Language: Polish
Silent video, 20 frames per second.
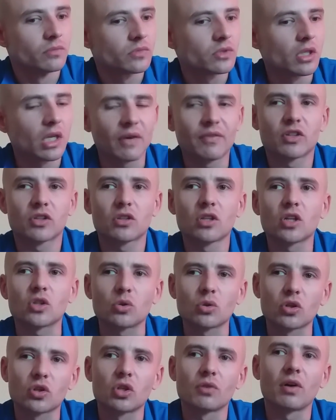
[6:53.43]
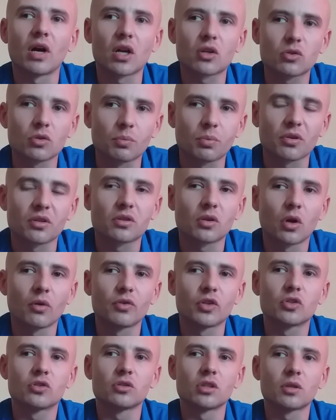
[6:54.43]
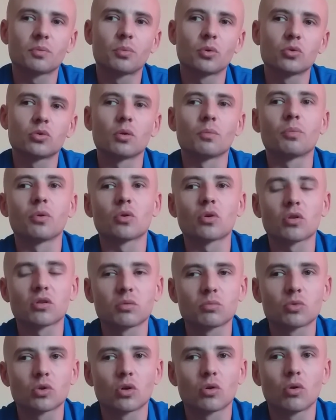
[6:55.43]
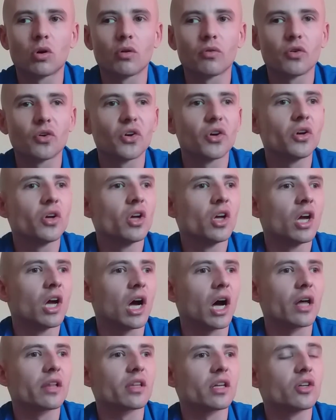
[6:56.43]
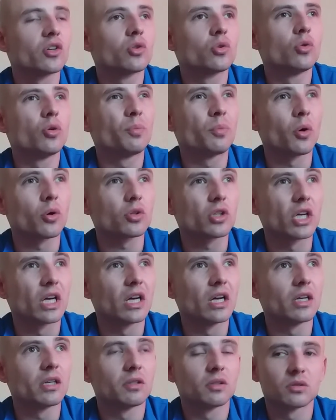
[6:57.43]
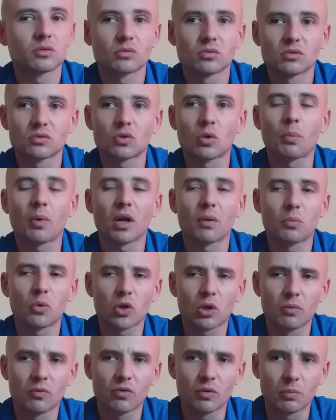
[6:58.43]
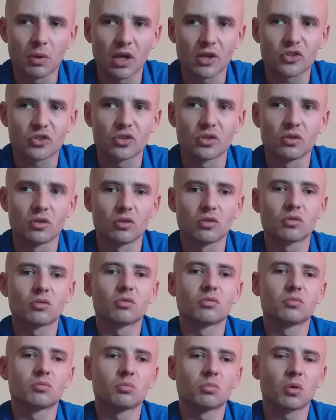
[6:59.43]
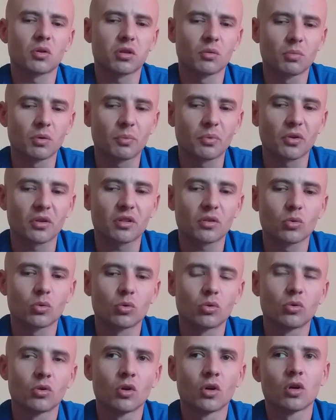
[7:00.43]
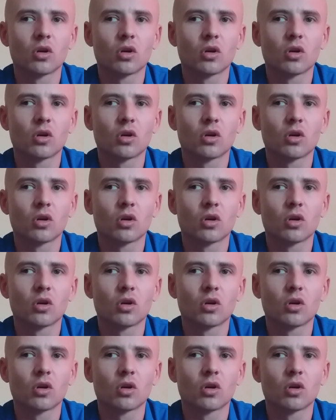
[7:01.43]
i nawet tych, których nie warto pozdrowić, niech pójdą po rozum do głowy, a za ich głupotę to Pan Bóg im wybaczy, bo są po prostu